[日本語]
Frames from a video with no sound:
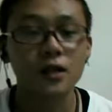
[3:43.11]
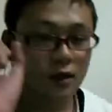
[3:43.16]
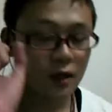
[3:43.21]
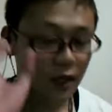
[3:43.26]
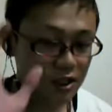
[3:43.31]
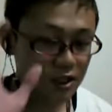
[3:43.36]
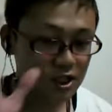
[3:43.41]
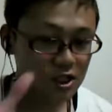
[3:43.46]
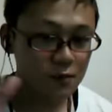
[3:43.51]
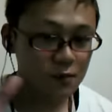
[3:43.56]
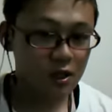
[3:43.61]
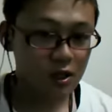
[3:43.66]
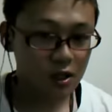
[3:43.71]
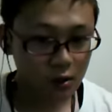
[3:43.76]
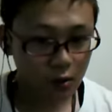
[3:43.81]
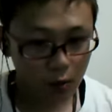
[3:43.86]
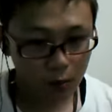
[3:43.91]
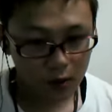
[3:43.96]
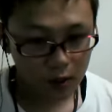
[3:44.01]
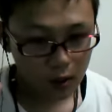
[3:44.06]
8ミリ、
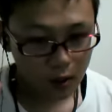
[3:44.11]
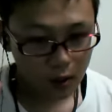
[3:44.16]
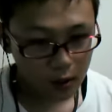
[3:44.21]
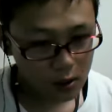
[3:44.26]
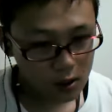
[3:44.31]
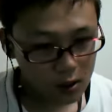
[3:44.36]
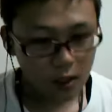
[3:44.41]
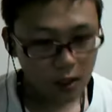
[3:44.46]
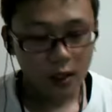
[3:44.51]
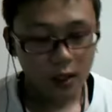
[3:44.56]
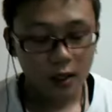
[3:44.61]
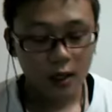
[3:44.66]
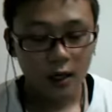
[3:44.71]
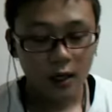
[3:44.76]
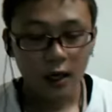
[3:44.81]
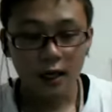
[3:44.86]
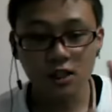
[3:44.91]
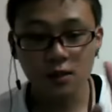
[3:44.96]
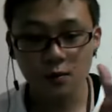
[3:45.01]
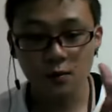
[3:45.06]
5ミリ、えじゃあ、
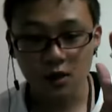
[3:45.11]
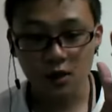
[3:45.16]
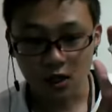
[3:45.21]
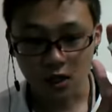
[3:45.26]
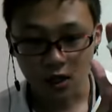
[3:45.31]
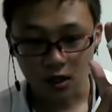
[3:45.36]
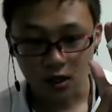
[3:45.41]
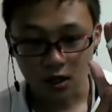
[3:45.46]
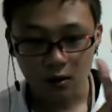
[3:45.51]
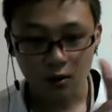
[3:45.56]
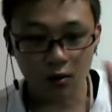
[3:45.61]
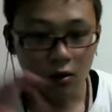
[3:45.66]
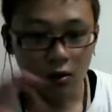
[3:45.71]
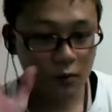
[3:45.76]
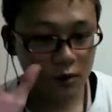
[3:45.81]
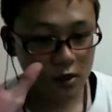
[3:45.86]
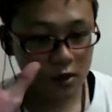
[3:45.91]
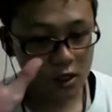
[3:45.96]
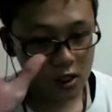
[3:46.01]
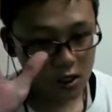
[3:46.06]
ミリ、5
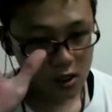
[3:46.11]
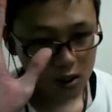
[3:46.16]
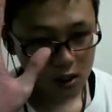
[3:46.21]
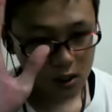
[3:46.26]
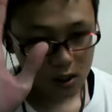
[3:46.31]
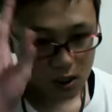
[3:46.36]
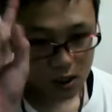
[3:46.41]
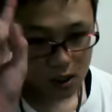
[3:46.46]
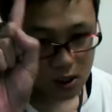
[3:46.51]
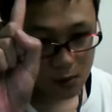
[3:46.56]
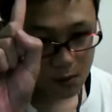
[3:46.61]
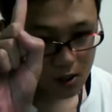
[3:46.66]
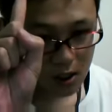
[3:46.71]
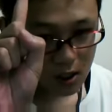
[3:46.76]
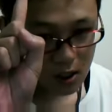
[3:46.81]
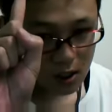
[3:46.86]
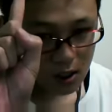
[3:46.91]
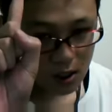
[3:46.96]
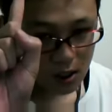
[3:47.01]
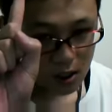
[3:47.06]
ミリ、1ミリ。
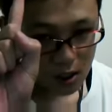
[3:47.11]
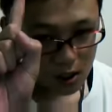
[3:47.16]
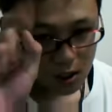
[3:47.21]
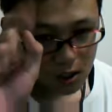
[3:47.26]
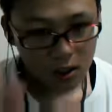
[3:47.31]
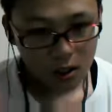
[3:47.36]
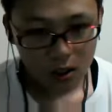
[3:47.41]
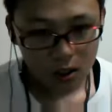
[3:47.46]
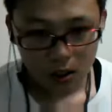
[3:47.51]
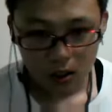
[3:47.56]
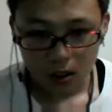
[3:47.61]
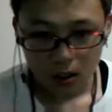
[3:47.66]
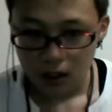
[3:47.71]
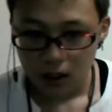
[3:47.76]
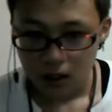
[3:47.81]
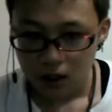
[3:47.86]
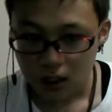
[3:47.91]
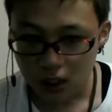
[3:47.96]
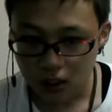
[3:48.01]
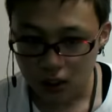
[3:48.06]

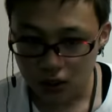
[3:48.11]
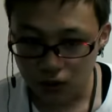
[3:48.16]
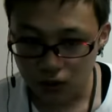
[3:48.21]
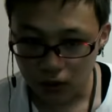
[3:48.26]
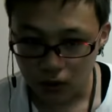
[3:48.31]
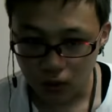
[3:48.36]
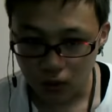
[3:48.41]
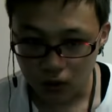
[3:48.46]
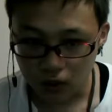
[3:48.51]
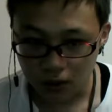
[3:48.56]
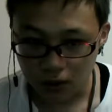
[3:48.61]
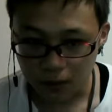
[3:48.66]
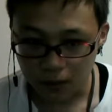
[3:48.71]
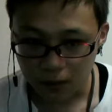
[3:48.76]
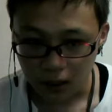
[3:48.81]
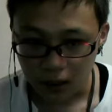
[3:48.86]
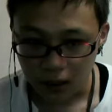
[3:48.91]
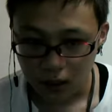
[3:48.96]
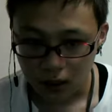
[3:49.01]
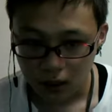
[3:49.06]
3種類同時発売
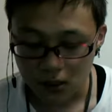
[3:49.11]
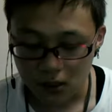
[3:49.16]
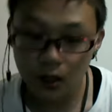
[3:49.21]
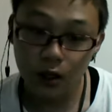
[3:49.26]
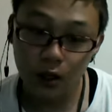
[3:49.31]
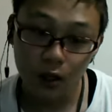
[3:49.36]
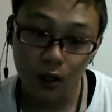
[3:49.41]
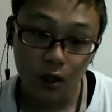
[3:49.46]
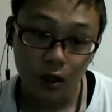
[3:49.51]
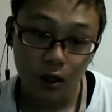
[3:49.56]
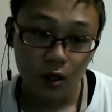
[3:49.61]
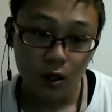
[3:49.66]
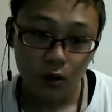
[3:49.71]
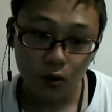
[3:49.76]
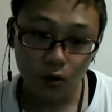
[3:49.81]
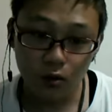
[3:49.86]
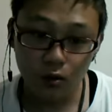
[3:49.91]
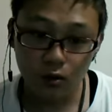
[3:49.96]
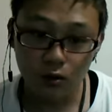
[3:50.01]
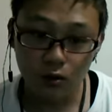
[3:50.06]
ですね。
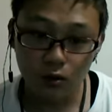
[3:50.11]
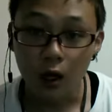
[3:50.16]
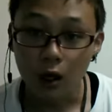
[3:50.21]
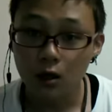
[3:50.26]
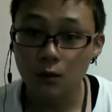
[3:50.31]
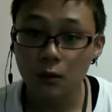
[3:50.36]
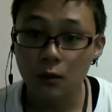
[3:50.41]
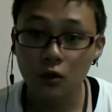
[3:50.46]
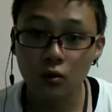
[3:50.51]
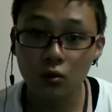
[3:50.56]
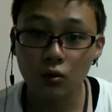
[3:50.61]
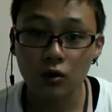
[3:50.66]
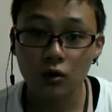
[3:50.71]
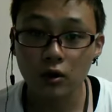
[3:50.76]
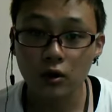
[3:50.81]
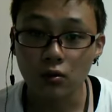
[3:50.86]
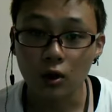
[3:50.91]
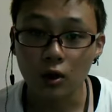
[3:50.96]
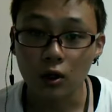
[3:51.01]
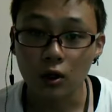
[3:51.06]
ロングは今のところ出る
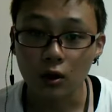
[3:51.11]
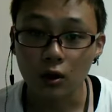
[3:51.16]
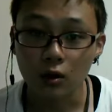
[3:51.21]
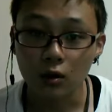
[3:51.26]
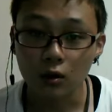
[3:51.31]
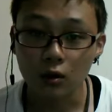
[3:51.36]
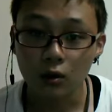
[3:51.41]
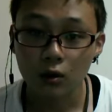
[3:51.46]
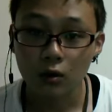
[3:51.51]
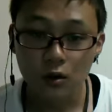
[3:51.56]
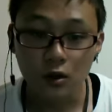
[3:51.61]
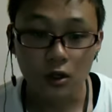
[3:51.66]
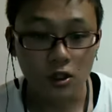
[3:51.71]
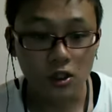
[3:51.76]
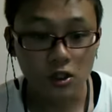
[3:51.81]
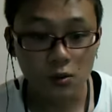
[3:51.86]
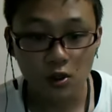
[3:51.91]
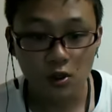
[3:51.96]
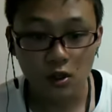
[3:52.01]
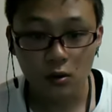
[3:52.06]
のかなてか
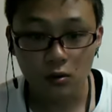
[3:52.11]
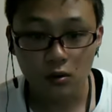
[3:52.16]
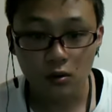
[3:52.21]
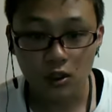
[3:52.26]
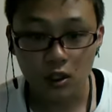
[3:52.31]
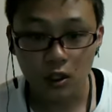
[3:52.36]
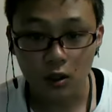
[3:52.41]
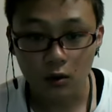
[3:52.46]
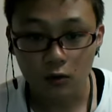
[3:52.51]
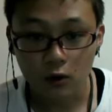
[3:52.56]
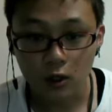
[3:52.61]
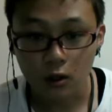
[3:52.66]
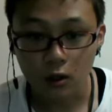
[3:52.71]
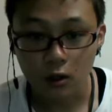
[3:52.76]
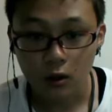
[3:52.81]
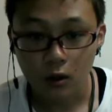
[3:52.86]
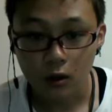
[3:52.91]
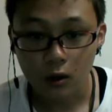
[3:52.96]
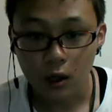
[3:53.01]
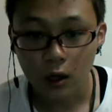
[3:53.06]
1ミリロングじゃないのかな
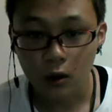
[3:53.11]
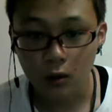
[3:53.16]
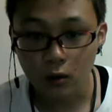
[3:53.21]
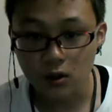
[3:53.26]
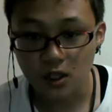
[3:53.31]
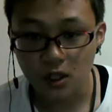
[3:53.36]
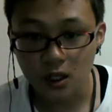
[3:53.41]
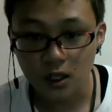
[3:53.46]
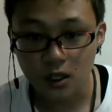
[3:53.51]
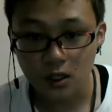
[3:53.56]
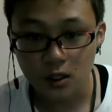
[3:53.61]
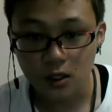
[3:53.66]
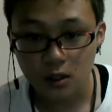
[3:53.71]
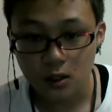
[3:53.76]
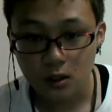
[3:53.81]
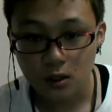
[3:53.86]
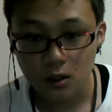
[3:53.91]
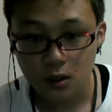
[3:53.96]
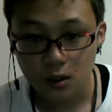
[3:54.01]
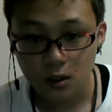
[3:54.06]
あ、ロングじゃない。
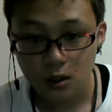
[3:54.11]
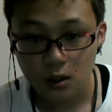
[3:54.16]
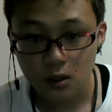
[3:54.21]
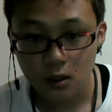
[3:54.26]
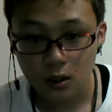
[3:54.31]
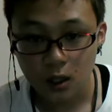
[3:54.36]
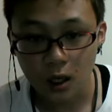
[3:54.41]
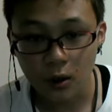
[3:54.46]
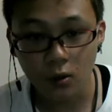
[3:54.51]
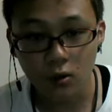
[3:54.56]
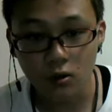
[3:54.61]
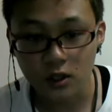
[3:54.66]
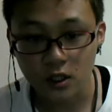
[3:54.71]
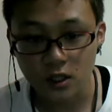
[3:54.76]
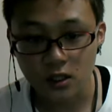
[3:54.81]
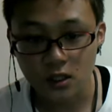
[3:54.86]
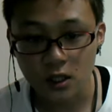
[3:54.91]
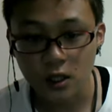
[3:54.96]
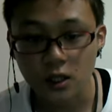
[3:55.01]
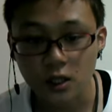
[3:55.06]
あ、ロングで
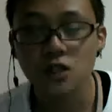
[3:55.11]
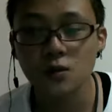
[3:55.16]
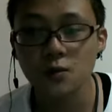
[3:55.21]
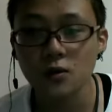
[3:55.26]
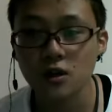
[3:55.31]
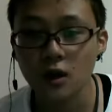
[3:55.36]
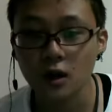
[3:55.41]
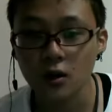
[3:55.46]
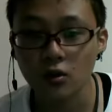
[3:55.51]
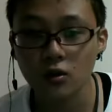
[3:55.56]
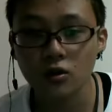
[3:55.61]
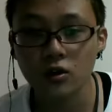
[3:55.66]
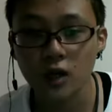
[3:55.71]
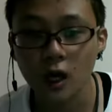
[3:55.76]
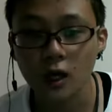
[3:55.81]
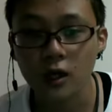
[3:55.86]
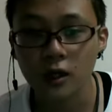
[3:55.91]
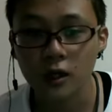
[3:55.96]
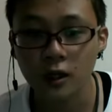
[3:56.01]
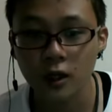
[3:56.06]
すね。1ミリはロングが
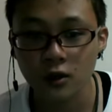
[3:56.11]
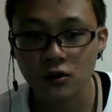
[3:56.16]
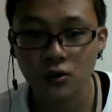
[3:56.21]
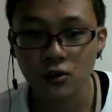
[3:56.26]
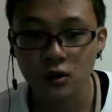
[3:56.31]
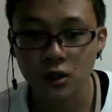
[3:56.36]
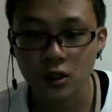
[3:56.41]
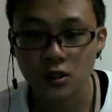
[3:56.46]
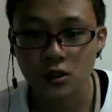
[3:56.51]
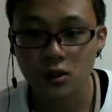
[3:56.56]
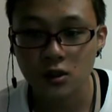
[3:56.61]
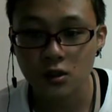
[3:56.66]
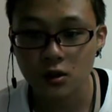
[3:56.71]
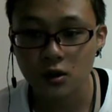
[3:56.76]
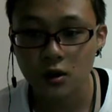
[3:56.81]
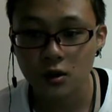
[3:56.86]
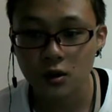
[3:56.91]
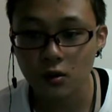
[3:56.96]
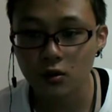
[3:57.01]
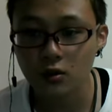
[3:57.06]
出るそうです。
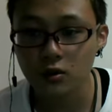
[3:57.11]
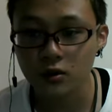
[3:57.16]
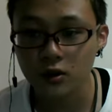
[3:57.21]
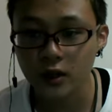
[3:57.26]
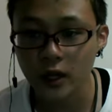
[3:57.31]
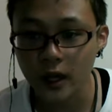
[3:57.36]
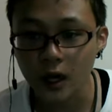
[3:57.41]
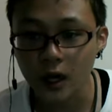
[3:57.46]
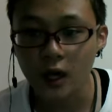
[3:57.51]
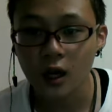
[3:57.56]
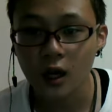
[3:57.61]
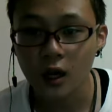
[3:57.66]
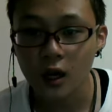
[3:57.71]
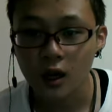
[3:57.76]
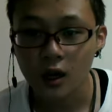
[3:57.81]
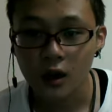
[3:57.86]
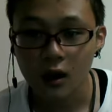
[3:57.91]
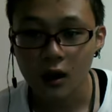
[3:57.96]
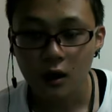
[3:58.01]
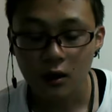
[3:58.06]
ロングでか。
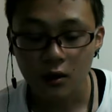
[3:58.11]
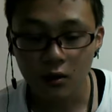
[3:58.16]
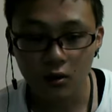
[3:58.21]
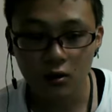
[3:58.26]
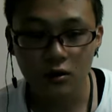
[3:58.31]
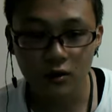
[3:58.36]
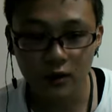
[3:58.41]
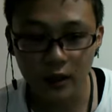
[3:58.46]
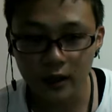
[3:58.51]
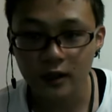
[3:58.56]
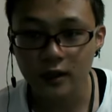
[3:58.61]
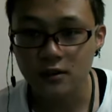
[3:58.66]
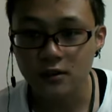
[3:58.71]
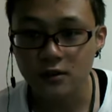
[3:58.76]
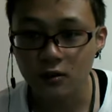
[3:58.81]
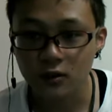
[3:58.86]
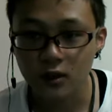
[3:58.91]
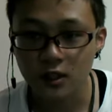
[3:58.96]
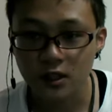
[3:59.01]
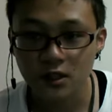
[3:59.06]
ロングで出る
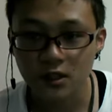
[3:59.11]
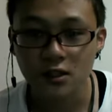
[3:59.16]
そうです。